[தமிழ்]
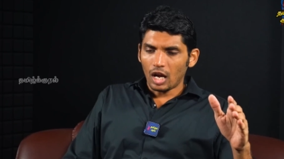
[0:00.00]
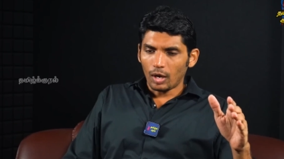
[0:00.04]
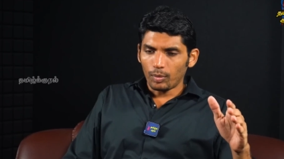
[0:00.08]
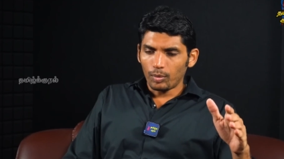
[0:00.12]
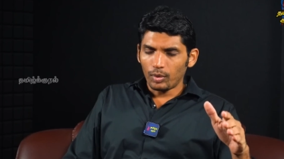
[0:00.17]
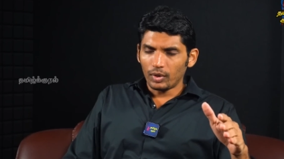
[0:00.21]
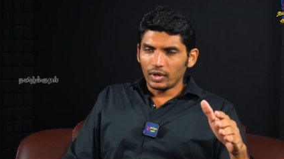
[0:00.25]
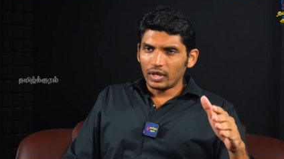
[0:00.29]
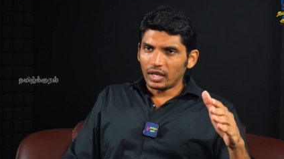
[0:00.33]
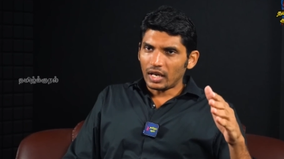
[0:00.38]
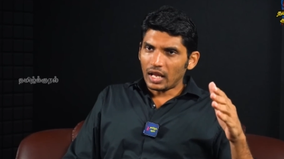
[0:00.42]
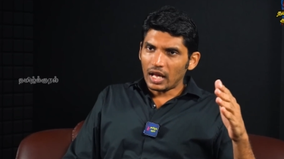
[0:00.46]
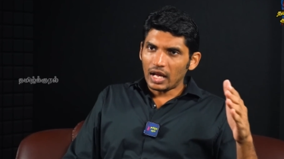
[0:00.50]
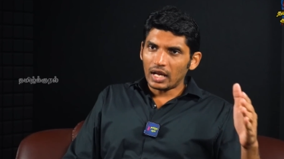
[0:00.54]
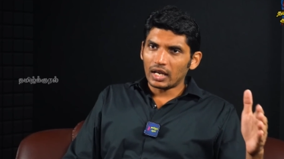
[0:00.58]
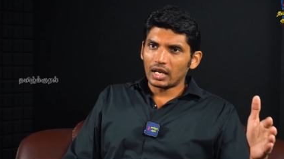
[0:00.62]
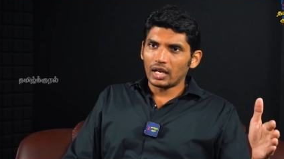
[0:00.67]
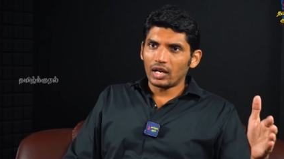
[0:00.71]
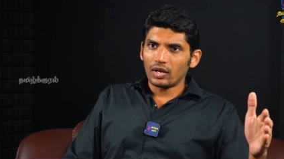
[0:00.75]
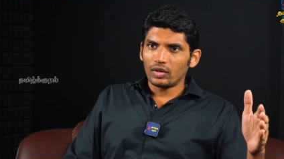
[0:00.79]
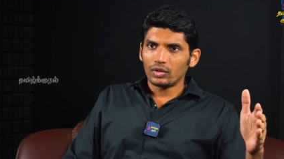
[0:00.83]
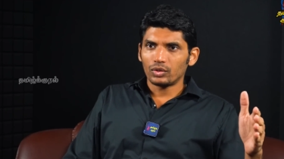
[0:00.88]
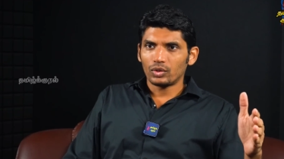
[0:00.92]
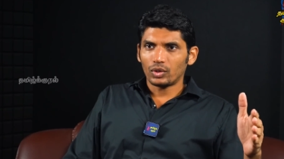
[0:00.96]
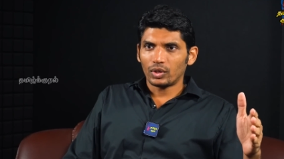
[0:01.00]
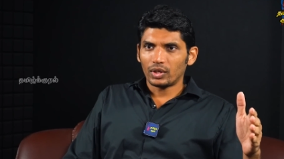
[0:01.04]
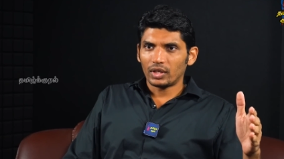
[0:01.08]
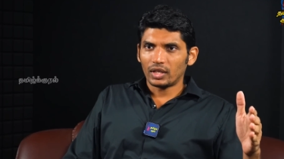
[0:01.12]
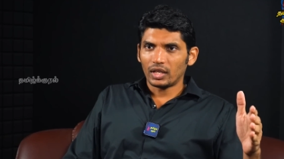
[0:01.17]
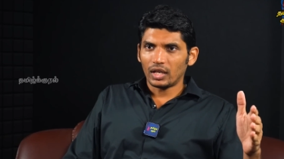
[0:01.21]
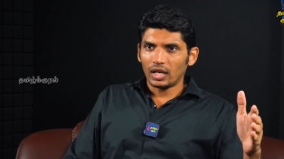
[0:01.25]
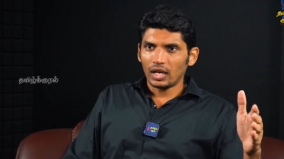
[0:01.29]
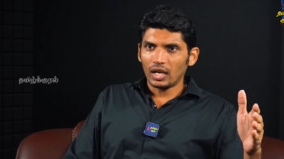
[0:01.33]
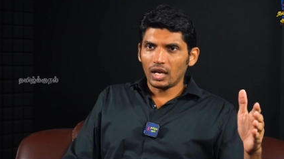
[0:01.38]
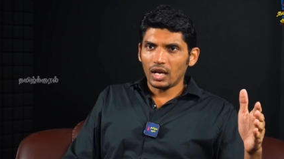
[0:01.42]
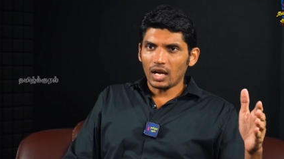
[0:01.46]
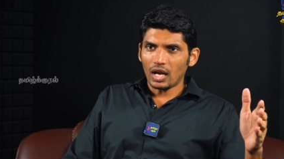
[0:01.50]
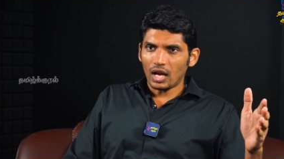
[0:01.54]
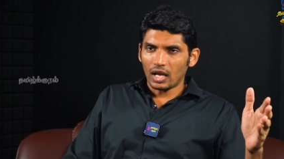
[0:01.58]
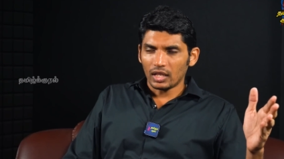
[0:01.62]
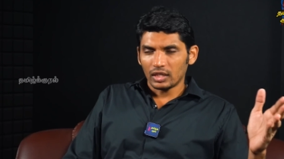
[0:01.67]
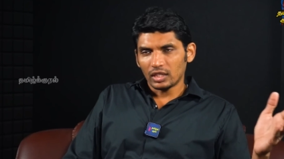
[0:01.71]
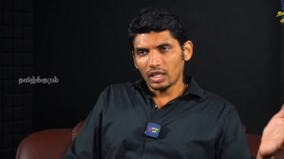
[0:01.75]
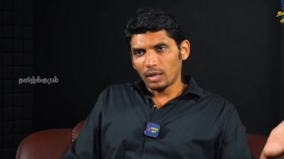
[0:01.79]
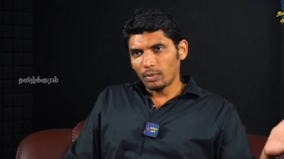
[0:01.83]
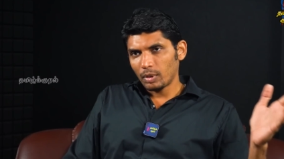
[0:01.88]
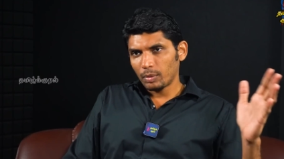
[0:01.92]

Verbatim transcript: அப்போது நாகாவை தொட்டால் அந்த